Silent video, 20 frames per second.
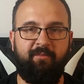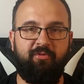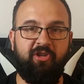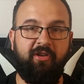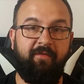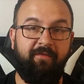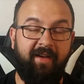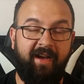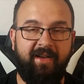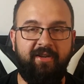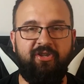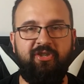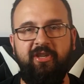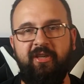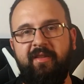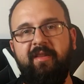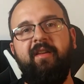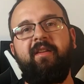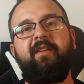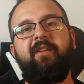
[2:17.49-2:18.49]

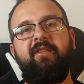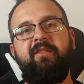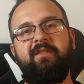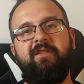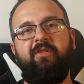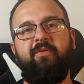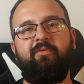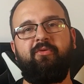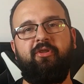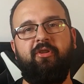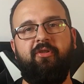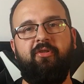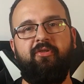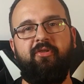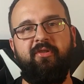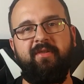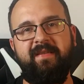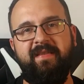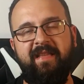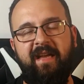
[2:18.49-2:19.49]
przeważnie te gry są do
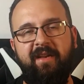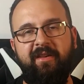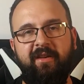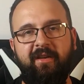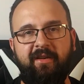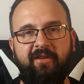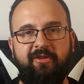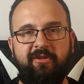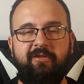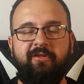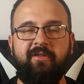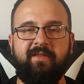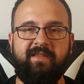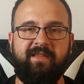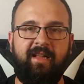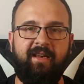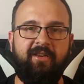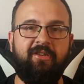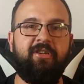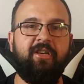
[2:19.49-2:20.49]
dostania, gdzieś do
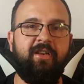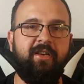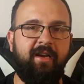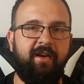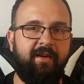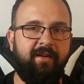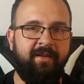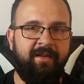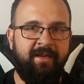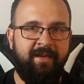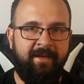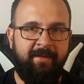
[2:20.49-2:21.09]
znalezienia